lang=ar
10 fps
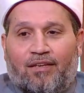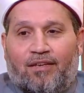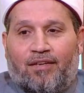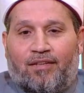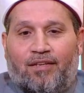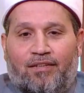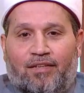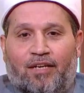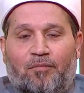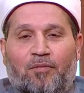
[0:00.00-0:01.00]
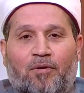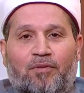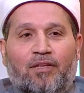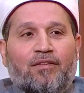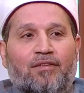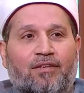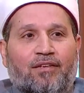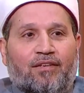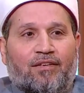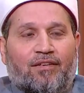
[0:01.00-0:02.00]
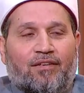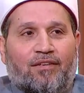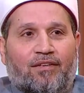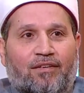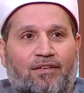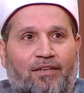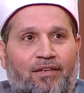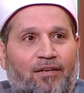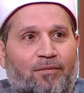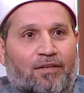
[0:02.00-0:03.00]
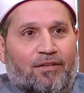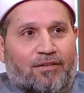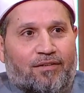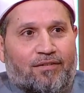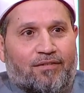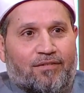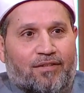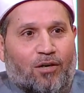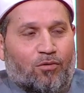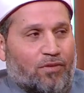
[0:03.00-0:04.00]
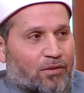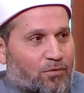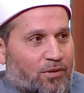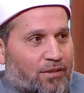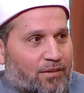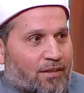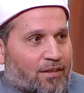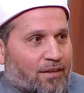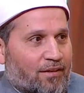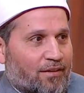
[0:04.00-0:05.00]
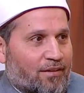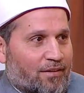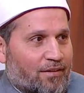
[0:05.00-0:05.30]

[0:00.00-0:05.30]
ان احنا قبل ما بندي إجابة أو فتوى لسائل